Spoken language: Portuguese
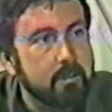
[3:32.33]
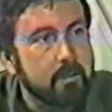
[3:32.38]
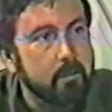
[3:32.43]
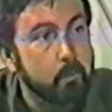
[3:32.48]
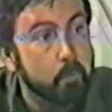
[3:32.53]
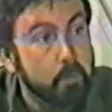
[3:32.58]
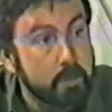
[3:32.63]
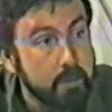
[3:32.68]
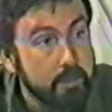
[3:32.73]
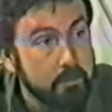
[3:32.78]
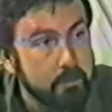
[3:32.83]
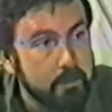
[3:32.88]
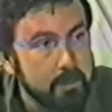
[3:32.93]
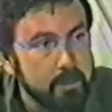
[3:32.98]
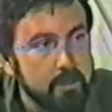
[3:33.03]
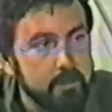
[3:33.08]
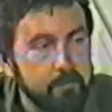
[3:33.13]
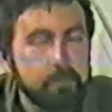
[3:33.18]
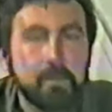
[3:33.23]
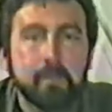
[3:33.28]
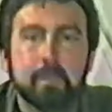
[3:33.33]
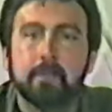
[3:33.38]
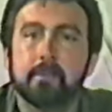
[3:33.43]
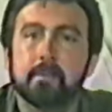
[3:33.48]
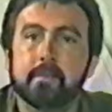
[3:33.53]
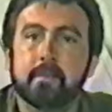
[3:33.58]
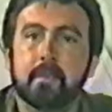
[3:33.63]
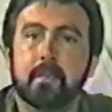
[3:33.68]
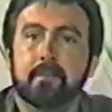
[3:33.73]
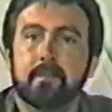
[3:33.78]
O que, que
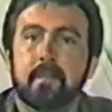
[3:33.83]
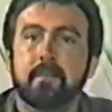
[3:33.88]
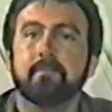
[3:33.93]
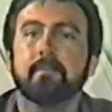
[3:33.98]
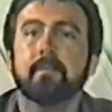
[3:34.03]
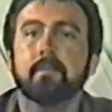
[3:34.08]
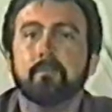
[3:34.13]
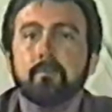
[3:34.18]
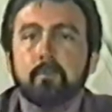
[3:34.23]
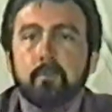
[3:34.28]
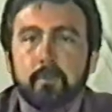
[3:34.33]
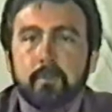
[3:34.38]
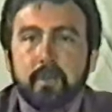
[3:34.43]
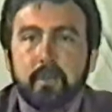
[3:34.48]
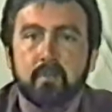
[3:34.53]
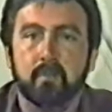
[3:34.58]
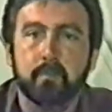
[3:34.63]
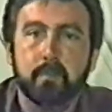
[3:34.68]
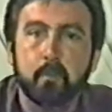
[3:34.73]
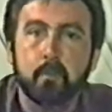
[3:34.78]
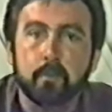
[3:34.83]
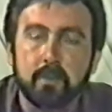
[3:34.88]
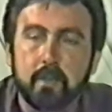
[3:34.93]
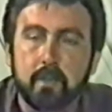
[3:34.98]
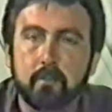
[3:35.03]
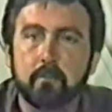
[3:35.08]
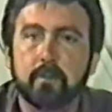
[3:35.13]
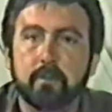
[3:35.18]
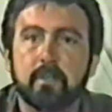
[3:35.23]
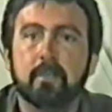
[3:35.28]
diferencia da Vila do Lourenço para o que é
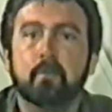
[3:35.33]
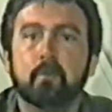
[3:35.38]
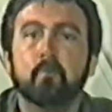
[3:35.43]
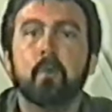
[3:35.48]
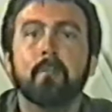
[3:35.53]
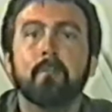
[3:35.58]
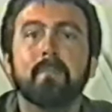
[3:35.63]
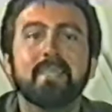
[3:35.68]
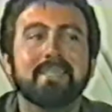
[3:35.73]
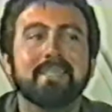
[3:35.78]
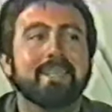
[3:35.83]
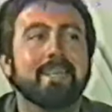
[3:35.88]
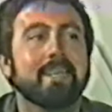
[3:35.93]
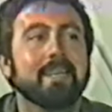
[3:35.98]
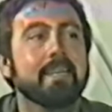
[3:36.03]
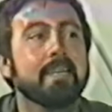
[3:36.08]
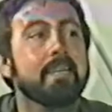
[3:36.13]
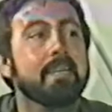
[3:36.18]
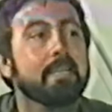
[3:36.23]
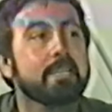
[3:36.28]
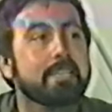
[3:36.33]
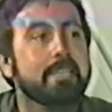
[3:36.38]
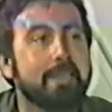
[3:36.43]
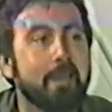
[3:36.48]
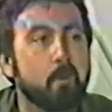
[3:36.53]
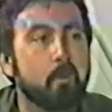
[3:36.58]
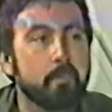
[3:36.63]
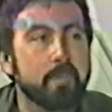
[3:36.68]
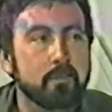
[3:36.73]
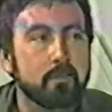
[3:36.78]
hoje é só a miséria que
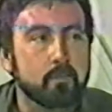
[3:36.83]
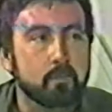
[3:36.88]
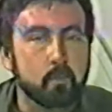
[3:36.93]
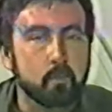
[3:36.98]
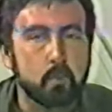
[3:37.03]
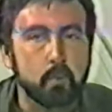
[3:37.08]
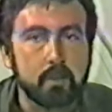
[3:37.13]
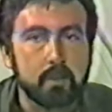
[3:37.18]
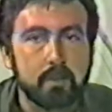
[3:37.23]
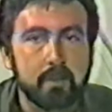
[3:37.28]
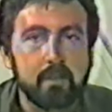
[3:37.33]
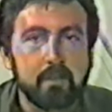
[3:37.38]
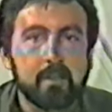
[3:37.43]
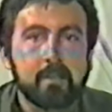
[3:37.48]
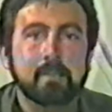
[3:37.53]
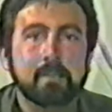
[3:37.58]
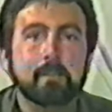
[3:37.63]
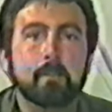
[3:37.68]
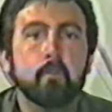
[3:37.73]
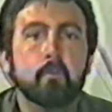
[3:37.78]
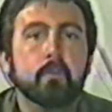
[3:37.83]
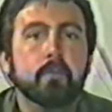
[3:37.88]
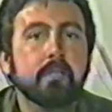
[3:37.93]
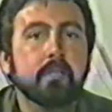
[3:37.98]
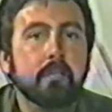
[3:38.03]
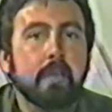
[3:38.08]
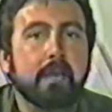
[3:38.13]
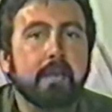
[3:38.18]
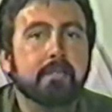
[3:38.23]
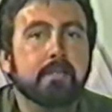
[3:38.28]
aumentou. Então, o
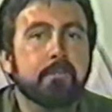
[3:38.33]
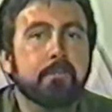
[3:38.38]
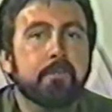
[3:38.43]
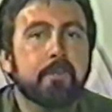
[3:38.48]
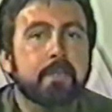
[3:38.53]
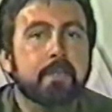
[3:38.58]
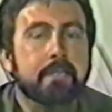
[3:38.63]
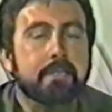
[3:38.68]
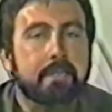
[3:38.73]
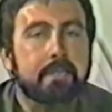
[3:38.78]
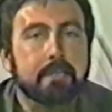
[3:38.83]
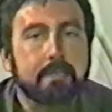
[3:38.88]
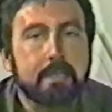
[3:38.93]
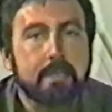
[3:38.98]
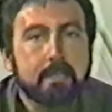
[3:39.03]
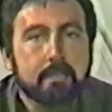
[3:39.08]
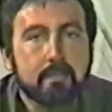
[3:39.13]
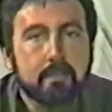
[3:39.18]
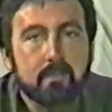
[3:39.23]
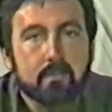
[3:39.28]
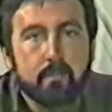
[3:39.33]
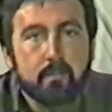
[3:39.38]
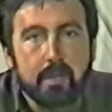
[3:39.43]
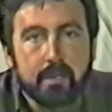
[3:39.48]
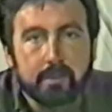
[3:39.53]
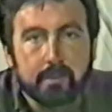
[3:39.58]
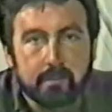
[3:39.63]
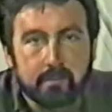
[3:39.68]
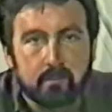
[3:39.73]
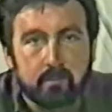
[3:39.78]
que, a diferença destes
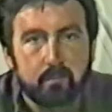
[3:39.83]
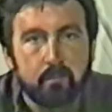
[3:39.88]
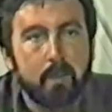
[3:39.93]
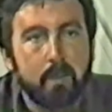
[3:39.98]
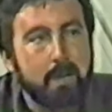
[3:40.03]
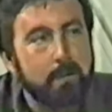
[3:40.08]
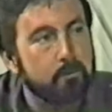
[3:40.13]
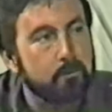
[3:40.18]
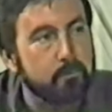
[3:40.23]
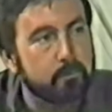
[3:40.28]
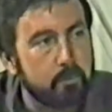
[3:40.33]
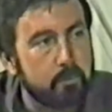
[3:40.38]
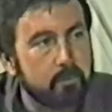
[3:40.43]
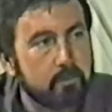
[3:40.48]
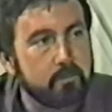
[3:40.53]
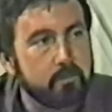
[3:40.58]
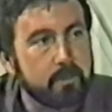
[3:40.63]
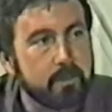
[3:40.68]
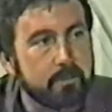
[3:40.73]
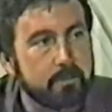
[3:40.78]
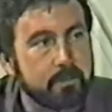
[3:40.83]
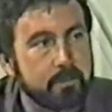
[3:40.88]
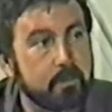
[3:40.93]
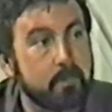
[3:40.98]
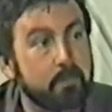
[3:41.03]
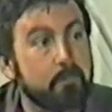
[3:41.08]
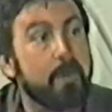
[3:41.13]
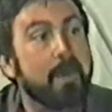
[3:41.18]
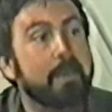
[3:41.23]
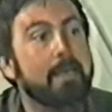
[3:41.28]
países para o nosso Brasil
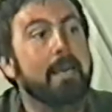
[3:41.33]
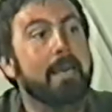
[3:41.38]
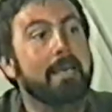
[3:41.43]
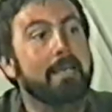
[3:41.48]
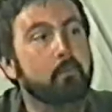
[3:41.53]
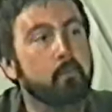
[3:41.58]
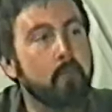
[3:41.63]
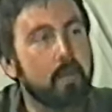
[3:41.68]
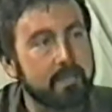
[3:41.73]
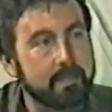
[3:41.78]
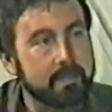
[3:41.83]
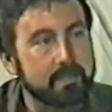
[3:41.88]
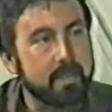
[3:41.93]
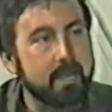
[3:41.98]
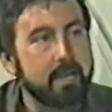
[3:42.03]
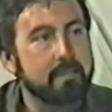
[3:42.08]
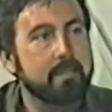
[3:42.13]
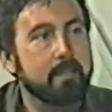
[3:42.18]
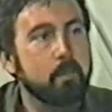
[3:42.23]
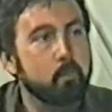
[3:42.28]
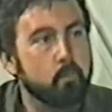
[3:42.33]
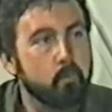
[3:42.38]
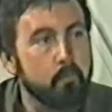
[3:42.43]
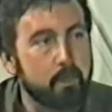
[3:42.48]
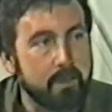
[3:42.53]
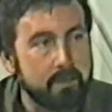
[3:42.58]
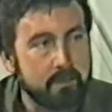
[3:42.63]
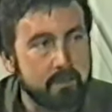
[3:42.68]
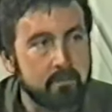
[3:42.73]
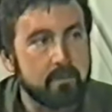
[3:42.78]
e para a atualidade da
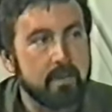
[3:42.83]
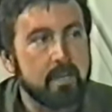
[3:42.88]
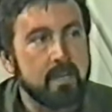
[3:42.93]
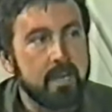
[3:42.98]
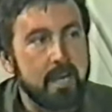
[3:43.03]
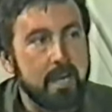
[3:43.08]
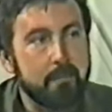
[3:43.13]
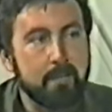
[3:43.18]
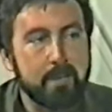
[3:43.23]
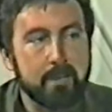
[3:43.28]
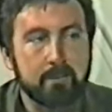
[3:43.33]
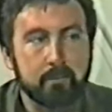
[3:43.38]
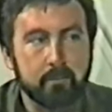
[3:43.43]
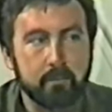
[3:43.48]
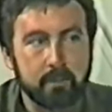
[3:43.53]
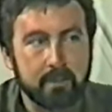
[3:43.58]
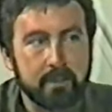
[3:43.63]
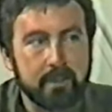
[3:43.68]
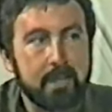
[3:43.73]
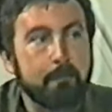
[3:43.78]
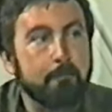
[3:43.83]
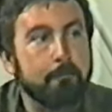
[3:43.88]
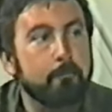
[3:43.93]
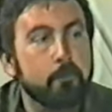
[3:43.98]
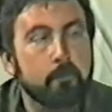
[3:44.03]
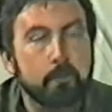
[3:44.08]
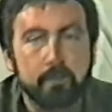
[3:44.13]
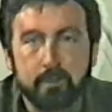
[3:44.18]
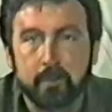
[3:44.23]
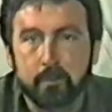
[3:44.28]
ocupação amazônica na
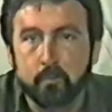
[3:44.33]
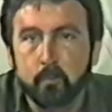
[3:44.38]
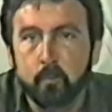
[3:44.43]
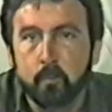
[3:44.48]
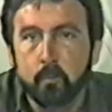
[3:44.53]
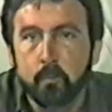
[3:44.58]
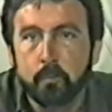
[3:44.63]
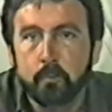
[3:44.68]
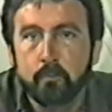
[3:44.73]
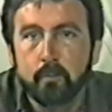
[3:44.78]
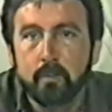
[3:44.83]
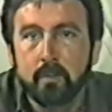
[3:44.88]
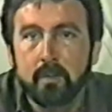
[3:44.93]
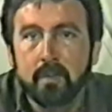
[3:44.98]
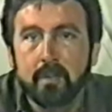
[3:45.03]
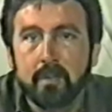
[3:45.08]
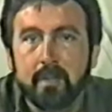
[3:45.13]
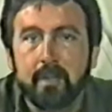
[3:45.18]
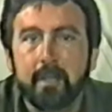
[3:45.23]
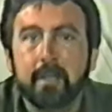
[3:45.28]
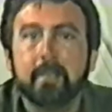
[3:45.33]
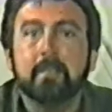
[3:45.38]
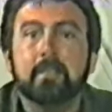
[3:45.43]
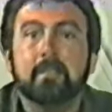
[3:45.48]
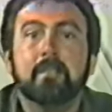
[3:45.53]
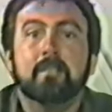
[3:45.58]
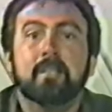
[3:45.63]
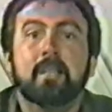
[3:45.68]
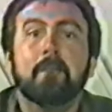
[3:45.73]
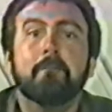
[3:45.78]
força do ouro é que
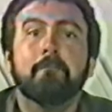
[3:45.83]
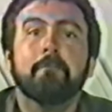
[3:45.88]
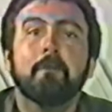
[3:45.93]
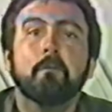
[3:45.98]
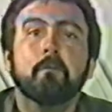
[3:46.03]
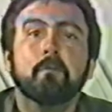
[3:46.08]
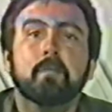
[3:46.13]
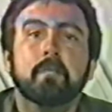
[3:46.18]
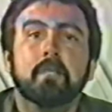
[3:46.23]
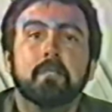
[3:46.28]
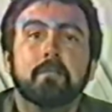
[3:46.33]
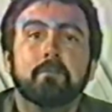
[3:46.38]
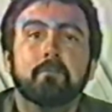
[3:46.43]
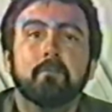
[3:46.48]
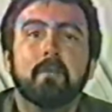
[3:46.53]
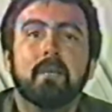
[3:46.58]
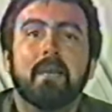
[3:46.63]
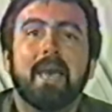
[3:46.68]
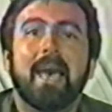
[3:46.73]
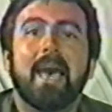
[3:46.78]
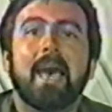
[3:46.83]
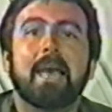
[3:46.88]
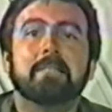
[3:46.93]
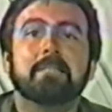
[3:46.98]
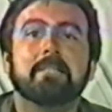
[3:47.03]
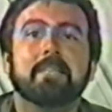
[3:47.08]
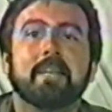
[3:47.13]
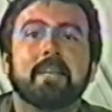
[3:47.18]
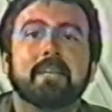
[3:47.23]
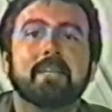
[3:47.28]
está faltando a
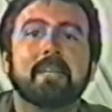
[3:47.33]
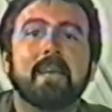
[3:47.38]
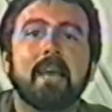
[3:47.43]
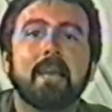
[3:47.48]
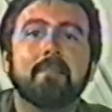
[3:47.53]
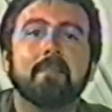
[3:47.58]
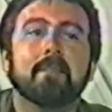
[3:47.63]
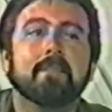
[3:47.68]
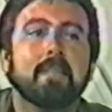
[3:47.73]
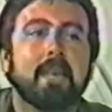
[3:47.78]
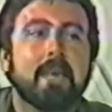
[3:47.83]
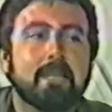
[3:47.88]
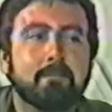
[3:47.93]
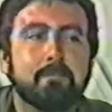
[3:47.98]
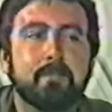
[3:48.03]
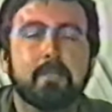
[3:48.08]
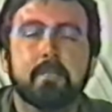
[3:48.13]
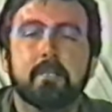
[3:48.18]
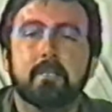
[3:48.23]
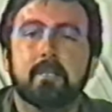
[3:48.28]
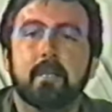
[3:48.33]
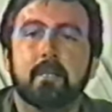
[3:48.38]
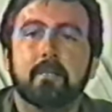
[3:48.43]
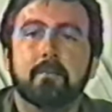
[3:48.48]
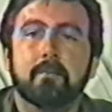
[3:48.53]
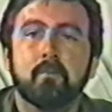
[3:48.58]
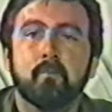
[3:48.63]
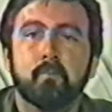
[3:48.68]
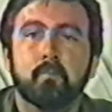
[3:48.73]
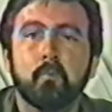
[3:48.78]
chegada da
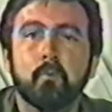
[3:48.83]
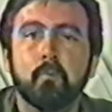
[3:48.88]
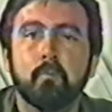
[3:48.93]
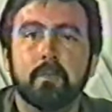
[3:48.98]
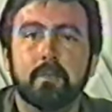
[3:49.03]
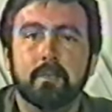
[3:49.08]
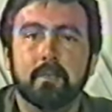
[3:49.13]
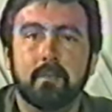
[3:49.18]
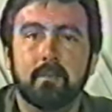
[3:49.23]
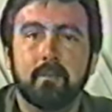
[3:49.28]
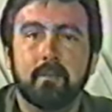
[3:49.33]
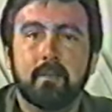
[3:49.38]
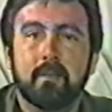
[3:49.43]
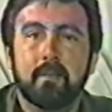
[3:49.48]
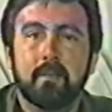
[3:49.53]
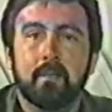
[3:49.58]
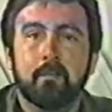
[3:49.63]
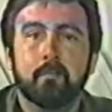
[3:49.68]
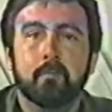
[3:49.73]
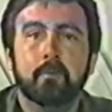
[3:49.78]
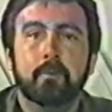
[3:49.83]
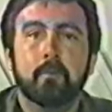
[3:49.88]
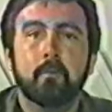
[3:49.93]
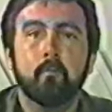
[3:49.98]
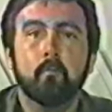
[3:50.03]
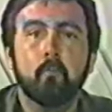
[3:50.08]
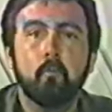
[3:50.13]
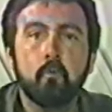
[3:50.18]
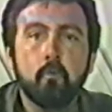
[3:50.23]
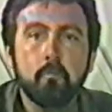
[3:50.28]
administração pública. Porque
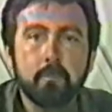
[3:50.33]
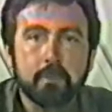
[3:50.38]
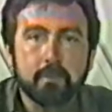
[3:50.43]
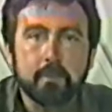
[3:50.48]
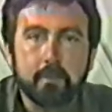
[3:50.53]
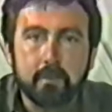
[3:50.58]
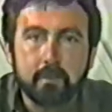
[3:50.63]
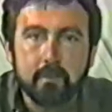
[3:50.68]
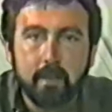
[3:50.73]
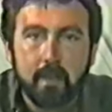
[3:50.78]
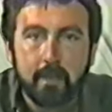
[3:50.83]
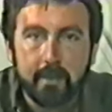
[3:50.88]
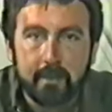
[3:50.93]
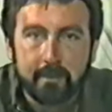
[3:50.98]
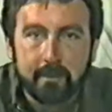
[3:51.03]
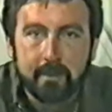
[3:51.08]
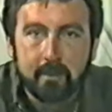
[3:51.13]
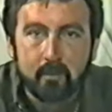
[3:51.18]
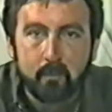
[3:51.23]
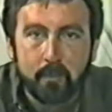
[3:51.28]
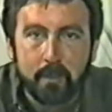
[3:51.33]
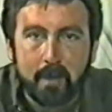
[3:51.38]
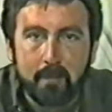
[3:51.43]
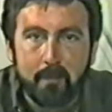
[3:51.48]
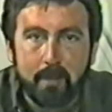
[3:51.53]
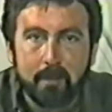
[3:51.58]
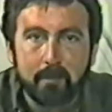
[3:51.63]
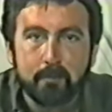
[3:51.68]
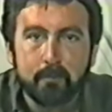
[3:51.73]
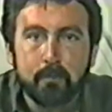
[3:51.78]
o homem que está entrando para a
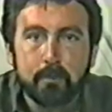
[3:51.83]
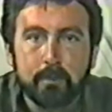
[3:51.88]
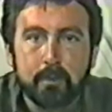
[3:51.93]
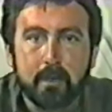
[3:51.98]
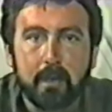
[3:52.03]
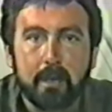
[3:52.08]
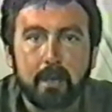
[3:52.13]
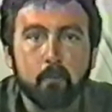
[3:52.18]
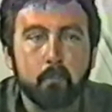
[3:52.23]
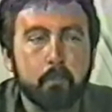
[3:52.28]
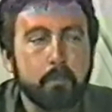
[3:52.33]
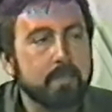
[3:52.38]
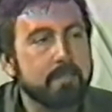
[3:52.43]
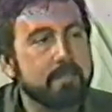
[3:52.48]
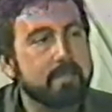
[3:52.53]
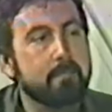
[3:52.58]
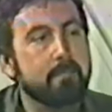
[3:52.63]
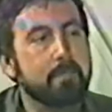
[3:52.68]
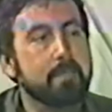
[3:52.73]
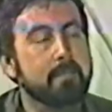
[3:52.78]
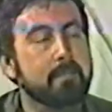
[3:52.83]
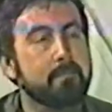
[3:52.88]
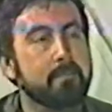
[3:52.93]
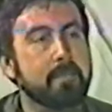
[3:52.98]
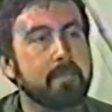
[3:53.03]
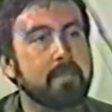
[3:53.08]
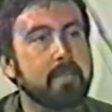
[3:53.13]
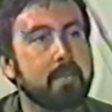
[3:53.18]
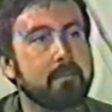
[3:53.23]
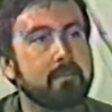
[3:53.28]
Amazônia, o pensamento
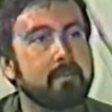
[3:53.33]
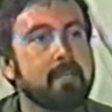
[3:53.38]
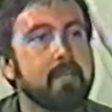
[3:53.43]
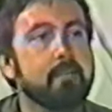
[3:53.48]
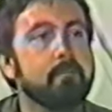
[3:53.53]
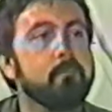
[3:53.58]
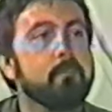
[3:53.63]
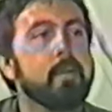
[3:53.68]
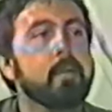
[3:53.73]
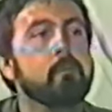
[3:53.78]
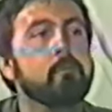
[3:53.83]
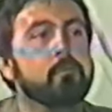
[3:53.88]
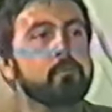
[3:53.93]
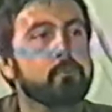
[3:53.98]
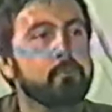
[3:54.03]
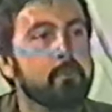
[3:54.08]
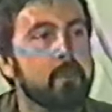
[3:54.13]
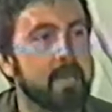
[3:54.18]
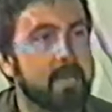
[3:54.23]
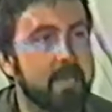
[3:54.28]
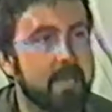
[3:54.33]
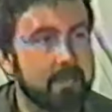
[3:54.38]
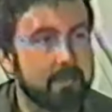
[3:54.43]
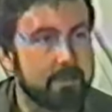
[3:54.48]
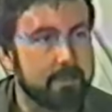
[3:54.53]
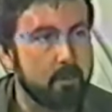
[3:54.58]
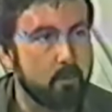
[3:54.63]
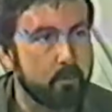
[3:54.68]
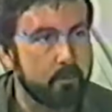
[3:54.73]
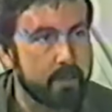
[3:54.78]
imediato dele não é construir uma casa
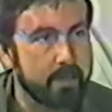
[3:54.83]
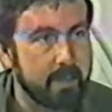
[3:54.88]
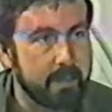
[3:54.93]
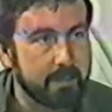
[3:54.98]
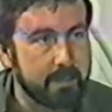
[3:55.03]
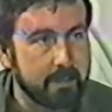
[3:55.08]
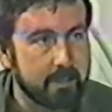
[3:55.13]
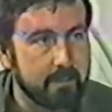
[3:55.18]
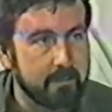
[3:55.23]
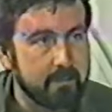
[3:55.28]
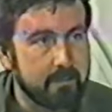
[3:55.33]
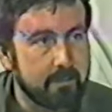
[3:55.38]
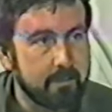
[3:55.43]
de alvenaria.